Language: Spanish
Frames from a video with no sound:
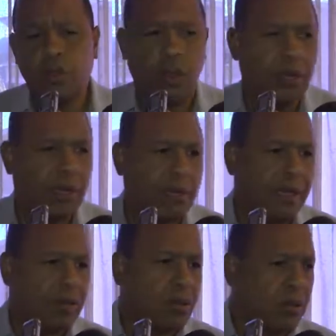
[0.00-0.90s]
todo en el
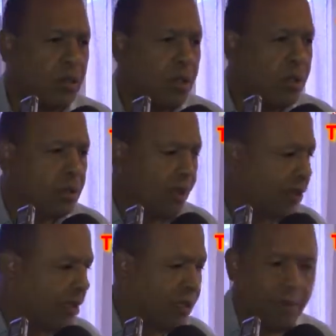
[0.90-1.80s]
marco de
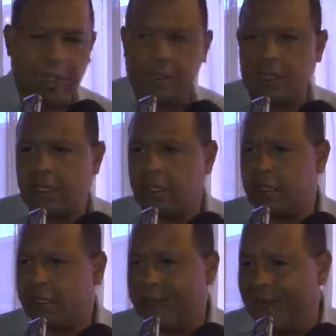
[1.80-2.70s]
lo que establece
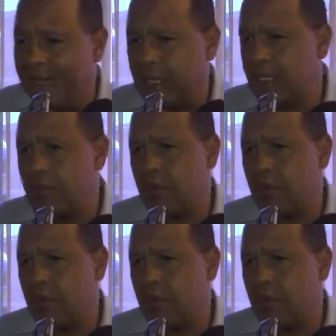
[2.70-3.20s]
la ley